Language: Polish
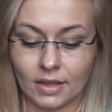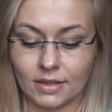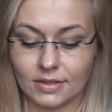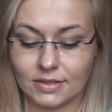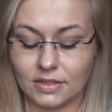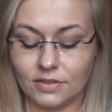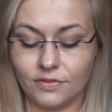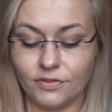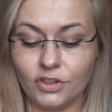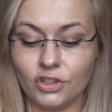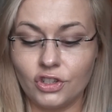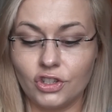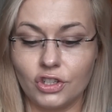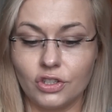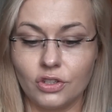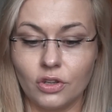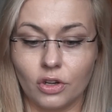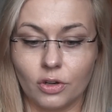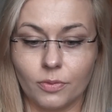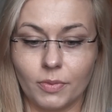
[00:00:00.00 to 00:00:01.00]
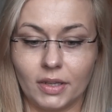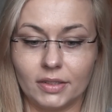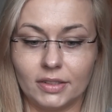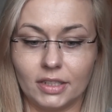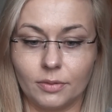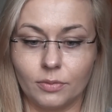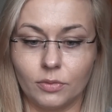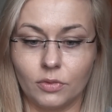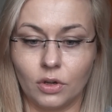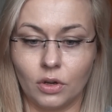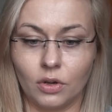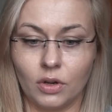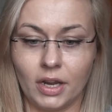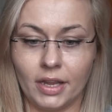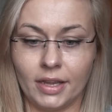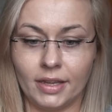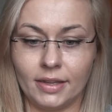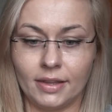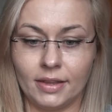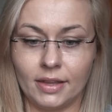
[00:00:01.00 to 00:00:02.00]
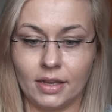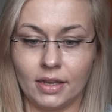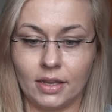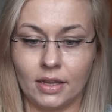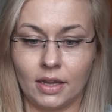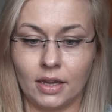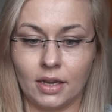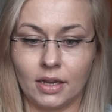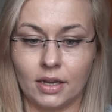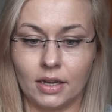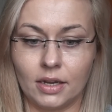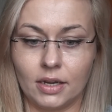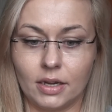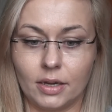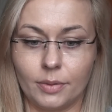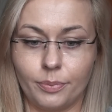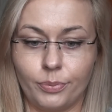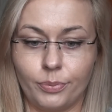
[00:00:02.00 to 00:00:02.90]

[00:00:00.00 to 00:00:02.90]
Z Vichy Normaderm kolejna